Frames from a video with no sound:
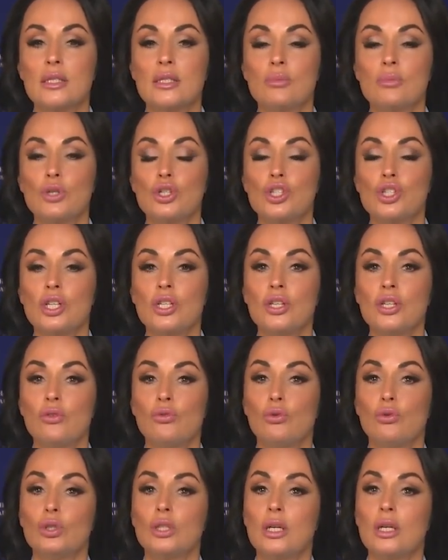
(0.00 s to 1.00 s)
размещение
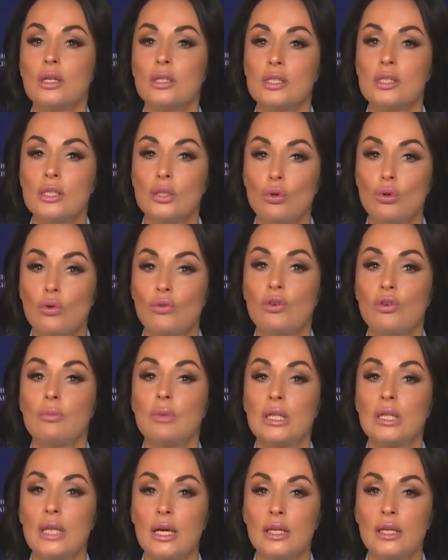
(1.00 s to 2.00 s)
фото орденов и
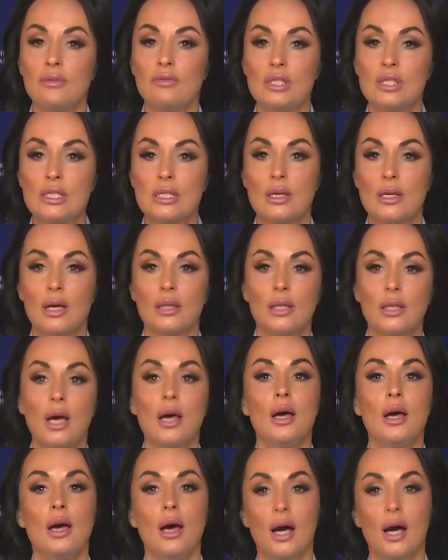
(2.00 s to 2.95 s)
медалей ветерана,